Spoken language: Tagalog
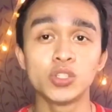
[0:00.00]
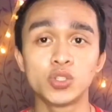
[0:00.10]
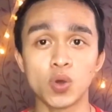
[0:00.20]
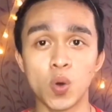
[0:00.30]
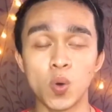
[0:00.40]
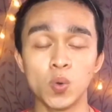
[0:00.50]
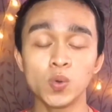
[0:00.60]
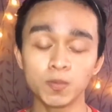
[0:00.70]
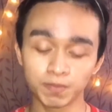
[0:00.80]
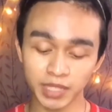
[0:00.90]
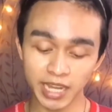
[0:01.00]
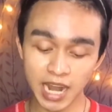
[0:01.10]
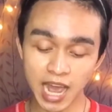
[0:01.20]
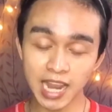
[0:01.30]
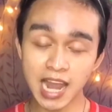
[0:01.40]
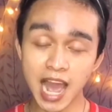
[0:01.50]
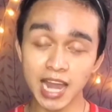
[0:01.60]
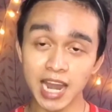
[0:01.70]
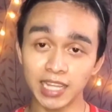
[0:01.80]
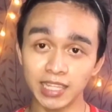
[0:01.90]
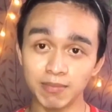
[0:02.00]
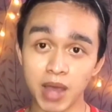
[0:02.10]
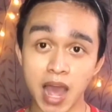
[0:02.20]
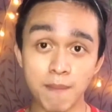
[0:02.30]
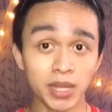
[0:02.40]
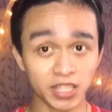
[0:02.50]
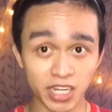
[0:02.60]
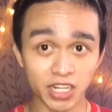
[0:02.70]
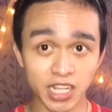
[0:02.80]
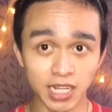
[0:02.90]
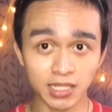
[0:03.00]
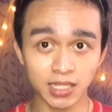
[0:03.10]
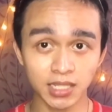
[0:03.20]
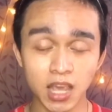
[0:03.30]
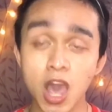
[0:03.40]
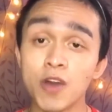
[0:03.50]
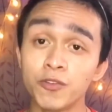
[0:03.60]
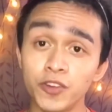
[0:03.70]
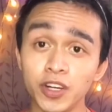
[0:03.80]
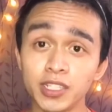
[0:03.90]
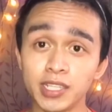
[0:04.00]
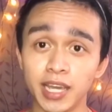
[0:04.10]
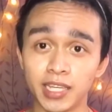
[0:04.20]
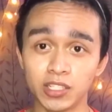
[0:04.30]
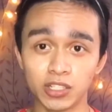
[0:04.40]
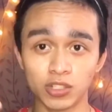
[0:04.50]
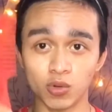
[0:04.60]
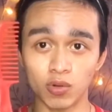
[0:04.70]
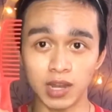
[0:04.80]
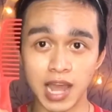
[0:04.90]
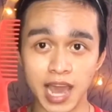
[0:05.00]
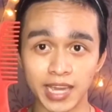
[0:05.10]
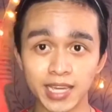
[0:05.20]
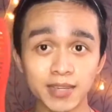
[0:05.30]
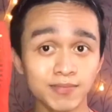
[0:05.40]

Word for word: So, kinakailangan natin mga materials. First is suklay.